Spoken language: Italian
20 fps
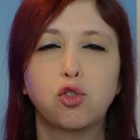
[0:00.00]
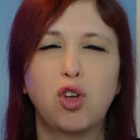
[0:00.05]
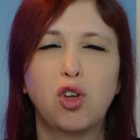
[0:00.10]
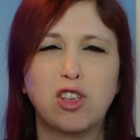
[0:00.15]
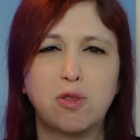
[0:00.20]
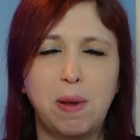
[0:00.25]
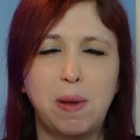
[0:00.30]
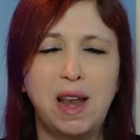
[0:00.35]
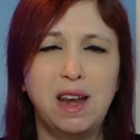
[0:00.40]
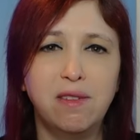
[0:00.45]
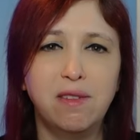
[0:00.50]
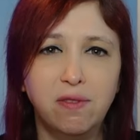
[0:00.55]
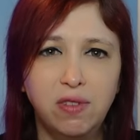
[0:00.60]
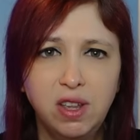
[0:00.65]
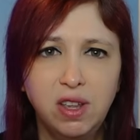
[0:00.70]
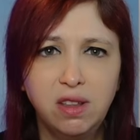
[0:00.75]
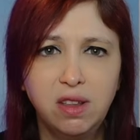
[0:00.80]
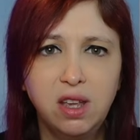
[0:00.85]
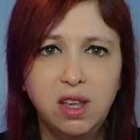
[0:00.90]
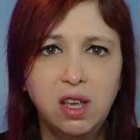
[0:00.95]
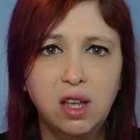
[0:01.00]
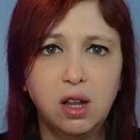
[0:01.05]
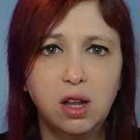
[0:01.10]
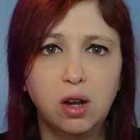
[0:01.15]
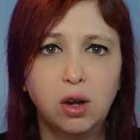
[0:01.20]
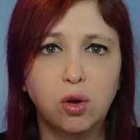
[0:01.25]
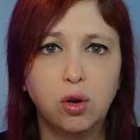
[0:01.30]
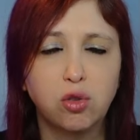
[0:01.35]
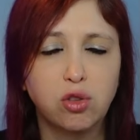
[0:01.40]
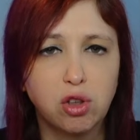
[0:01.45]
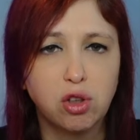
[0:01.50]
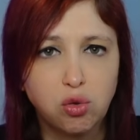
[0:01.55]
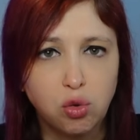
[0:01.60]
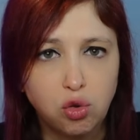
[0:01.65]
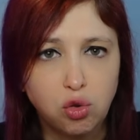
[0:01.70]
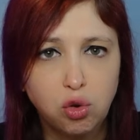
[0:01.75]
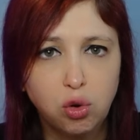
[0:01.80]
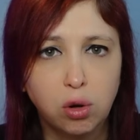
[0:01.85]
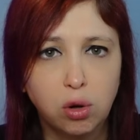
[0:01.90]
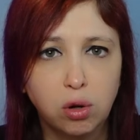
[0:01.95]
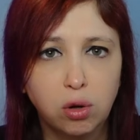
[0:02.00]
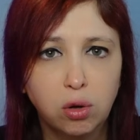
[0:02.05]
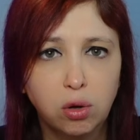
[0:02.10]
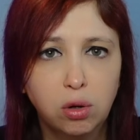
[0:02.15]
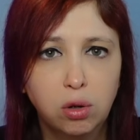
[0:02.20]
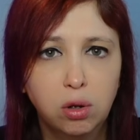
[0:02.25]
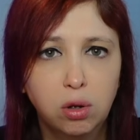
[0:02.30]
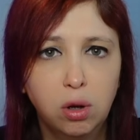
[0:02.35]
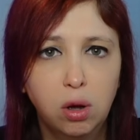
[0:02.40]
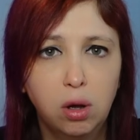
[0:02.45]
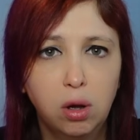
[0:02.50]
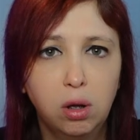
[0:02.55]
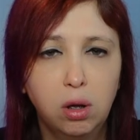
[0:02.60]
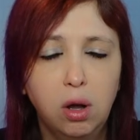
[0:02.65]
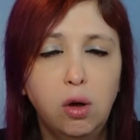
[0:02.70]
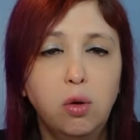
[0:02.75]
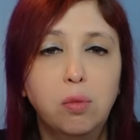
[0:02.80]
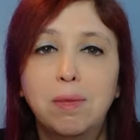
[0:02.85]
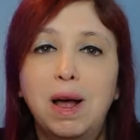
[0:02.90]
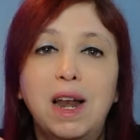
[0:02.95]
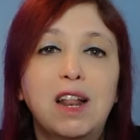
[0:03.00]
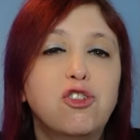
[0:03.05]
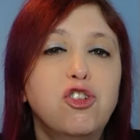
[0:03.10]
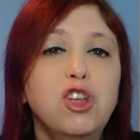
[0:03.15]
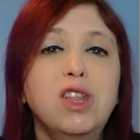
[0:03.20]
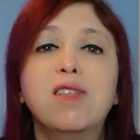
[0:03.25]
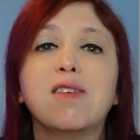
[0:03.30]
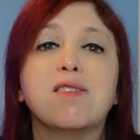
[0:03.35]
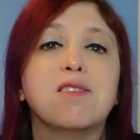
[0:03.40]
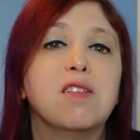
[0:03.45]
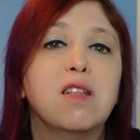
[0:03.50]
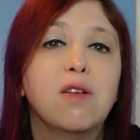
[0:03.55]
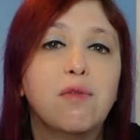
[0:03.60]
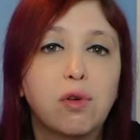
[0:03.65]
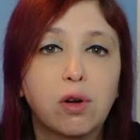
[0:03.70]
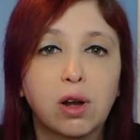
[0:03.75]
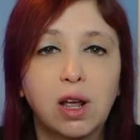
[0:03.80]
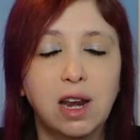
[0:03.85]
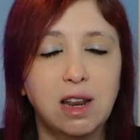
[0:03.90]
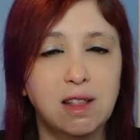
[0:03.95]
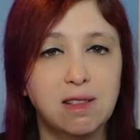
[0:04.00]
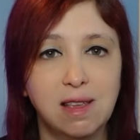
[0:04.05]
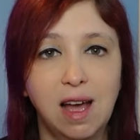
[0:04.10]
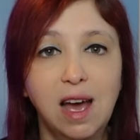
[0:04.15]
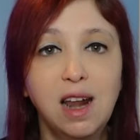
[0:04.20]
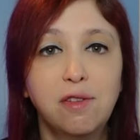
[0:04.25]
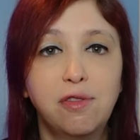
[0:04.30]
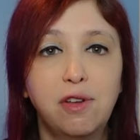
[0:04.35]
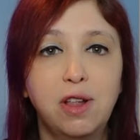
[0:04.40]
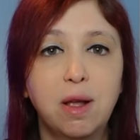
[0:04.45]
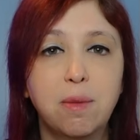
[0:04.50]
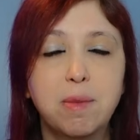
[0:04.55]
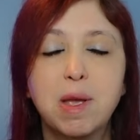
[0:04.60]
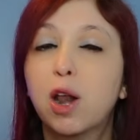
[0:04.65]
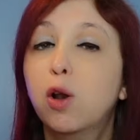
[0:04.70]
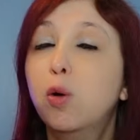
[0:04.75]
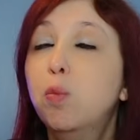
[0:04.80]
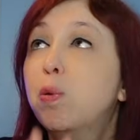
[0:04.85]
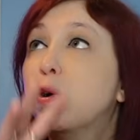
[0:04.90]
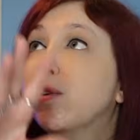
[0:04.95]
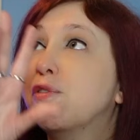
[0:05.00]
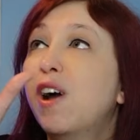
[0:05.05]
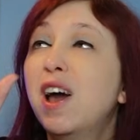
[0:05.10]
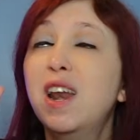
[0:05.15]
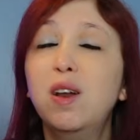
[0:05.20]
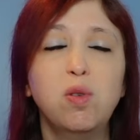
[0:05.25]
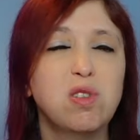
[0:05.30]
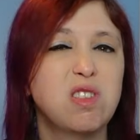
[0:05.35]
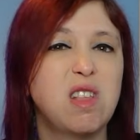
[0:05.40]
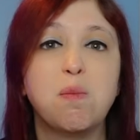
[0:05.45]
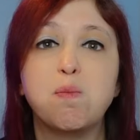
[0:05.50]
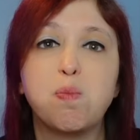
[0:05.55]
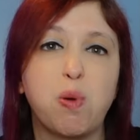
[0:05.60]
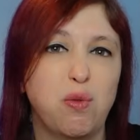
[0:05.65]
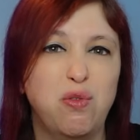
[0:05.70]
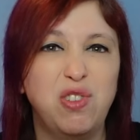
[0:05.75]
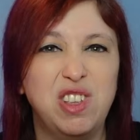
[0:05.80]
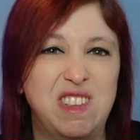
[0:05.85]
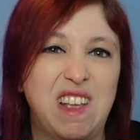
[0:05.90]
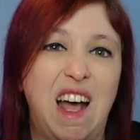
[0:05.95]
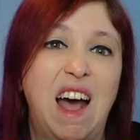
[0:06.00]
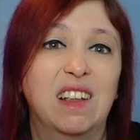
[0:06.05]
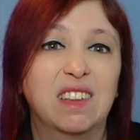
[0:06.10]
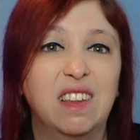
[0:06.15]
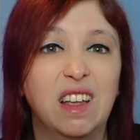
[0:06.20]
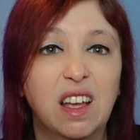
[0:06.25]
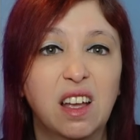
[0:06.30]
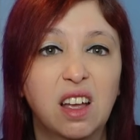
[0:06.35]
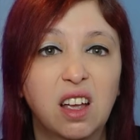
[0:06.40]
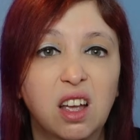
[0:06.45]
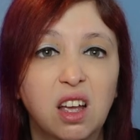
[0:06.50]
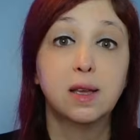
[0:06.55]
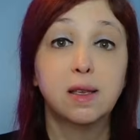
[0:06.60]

Cioè, aspetta, li inviti lo stesso giorno? Oh, ma la gente si deve organizzare, figlia mia, non puoi fare queste improvvisate.